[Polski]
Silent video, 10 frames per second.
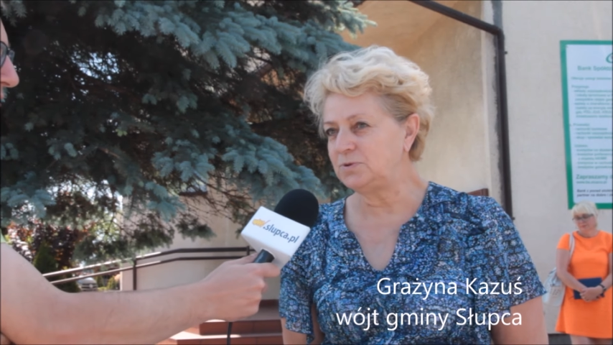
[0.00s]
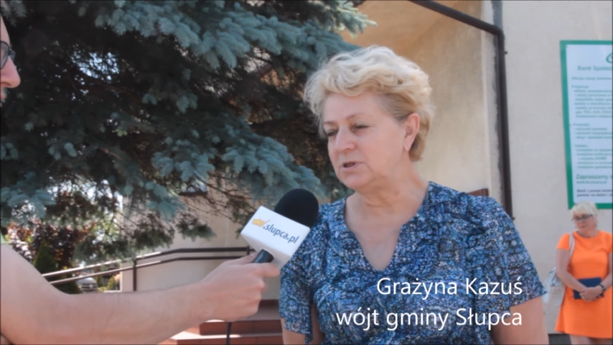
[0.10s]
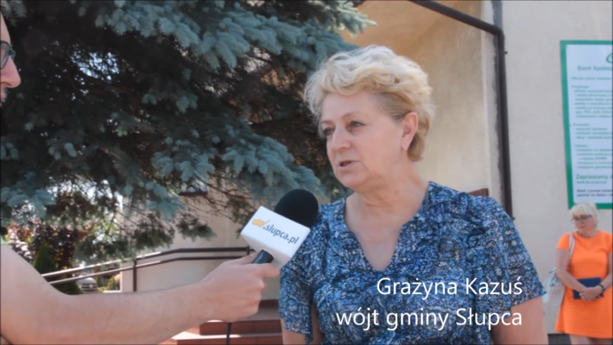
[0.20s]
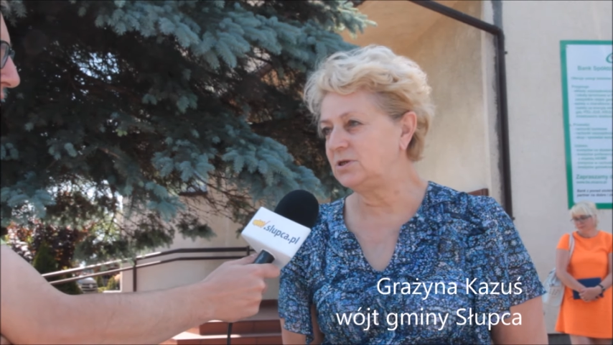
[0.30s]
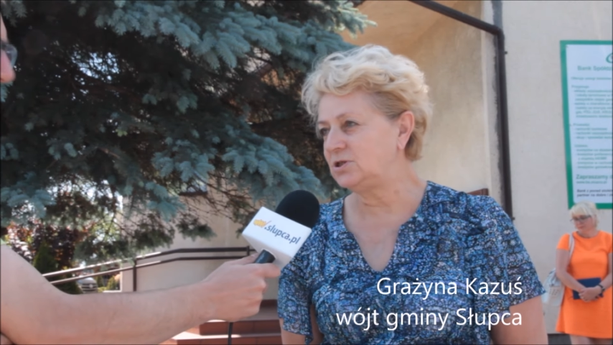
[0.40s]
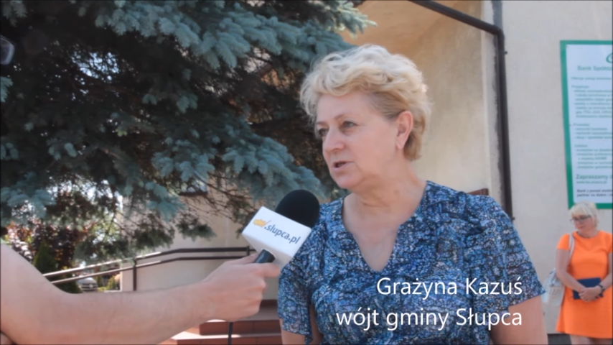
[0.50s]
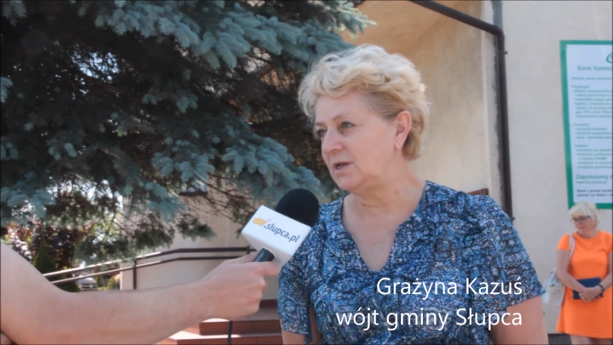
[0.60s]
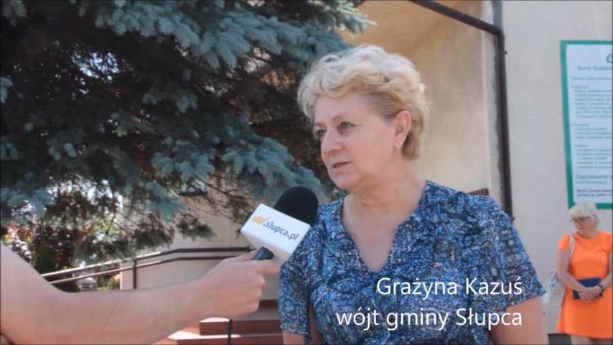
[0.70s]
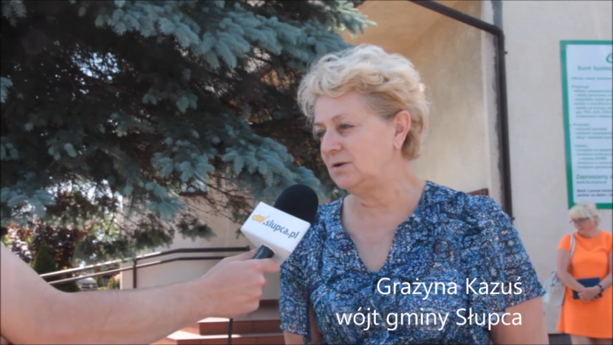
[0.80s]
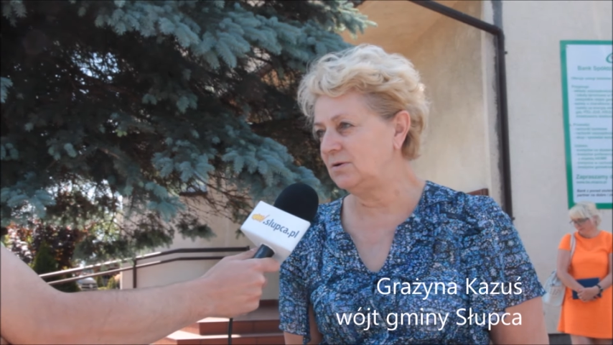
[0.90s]
przed
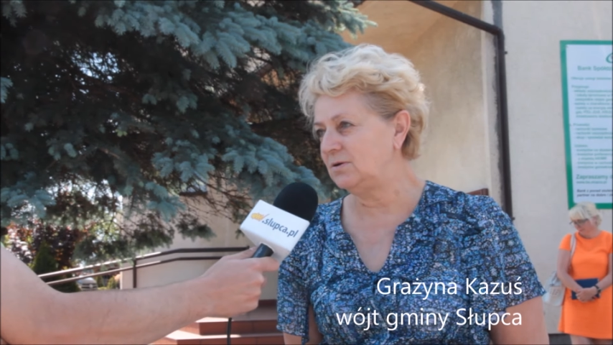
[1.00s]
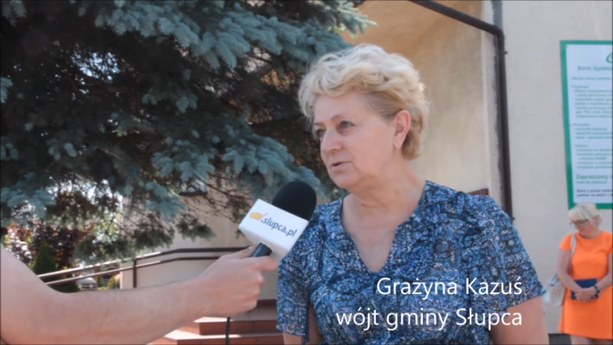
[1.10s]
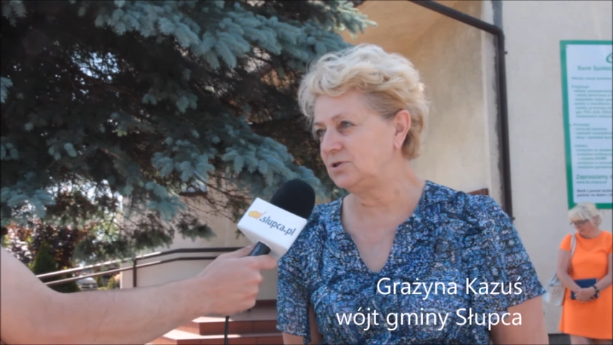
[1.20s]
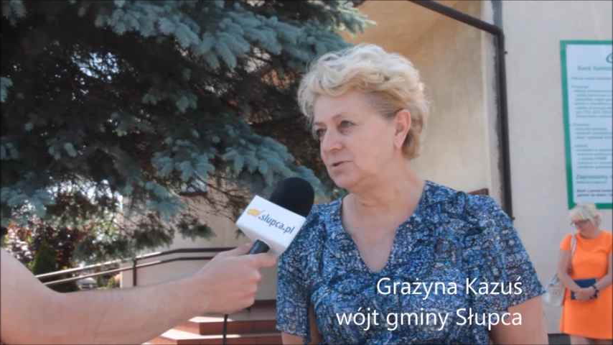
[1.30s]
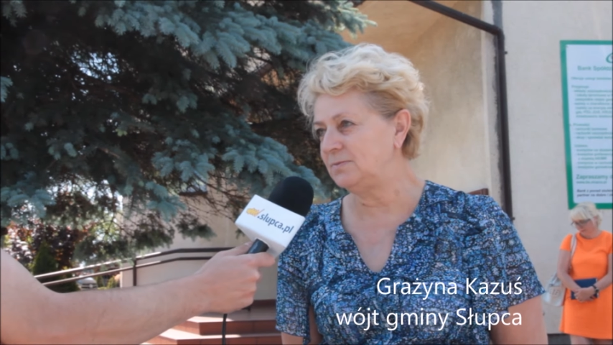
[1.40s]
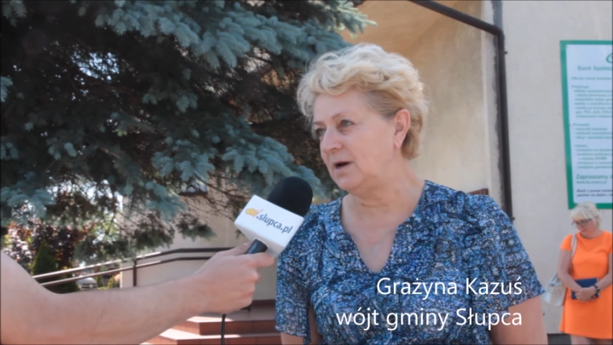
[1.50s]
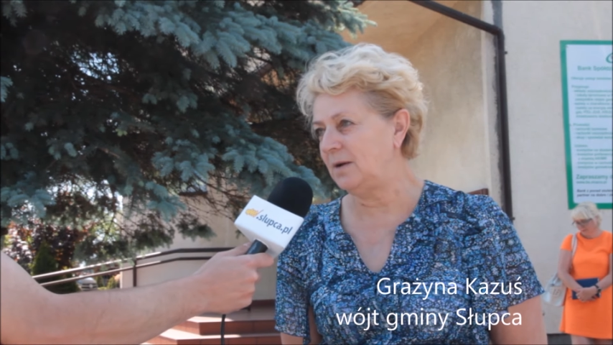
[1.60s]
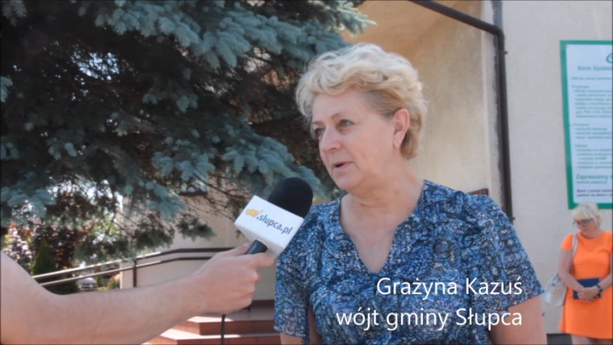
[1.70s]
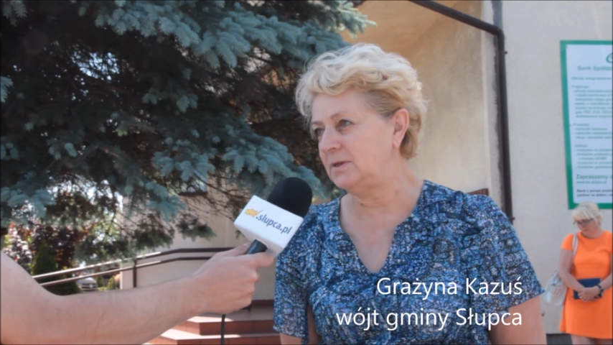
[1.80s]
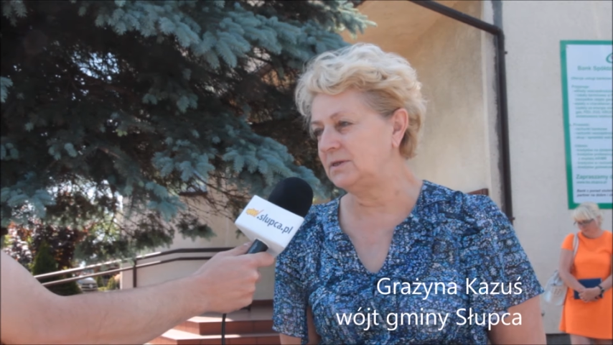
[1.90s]
13
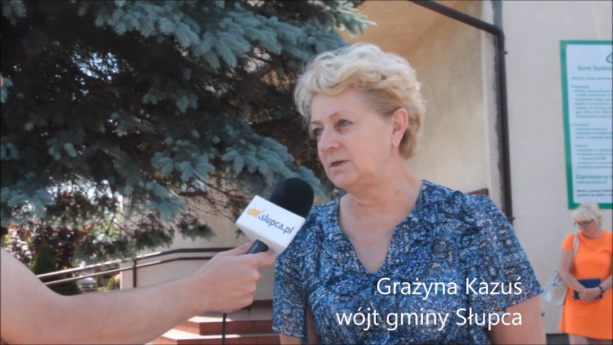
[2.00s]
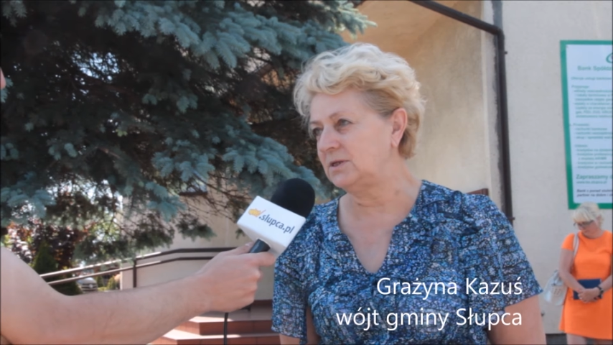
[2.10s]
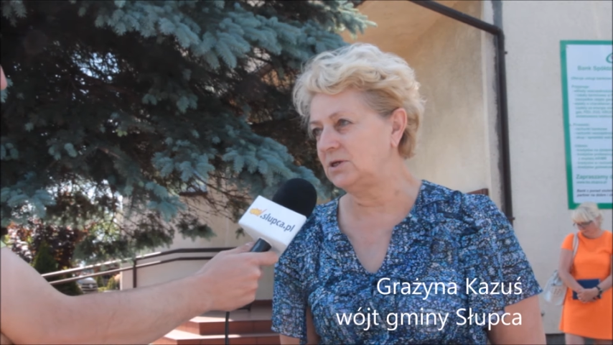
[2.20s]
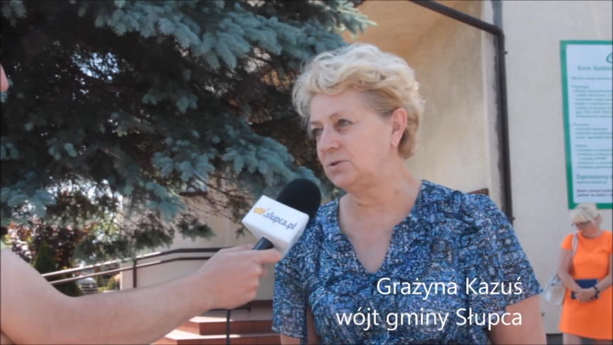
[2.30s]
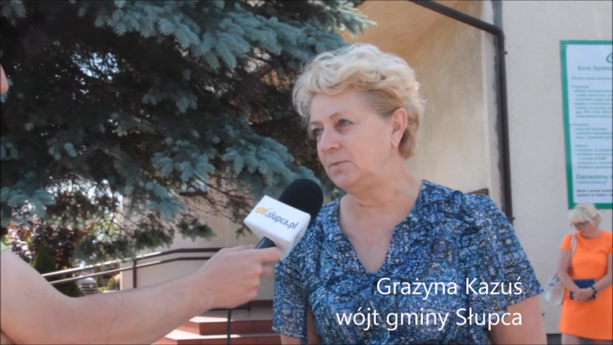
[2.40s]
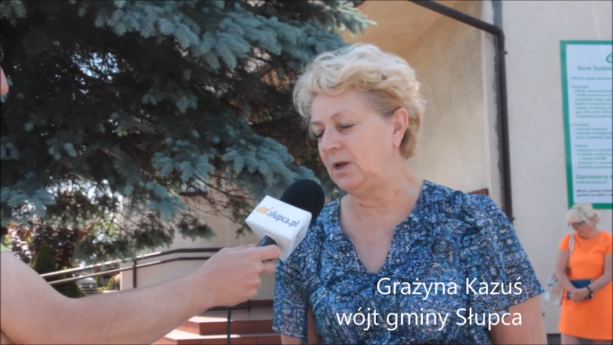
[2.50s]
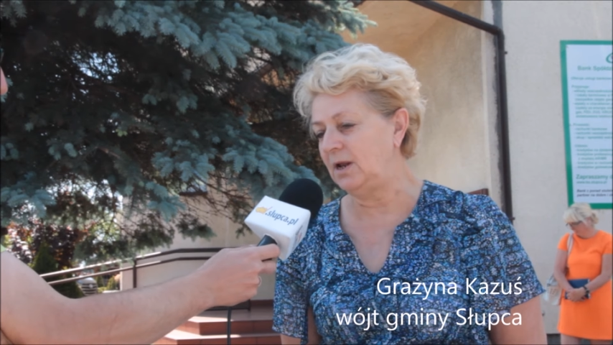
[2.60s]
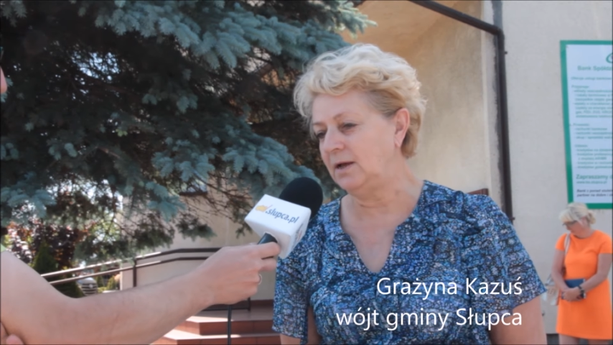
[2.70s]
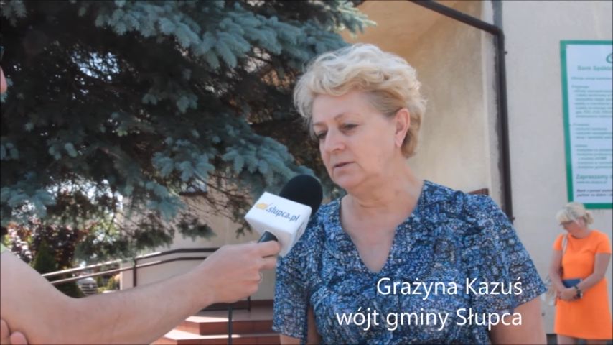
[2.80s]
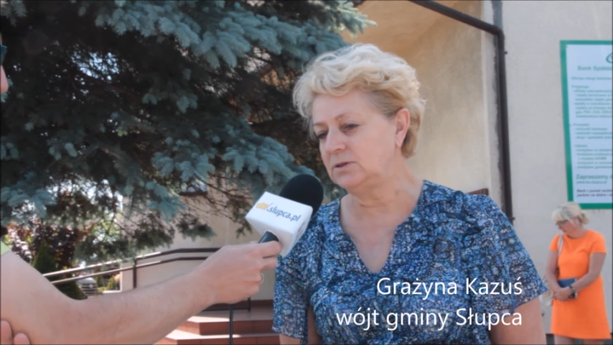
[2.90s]
otrzymała pani sekretarz maila,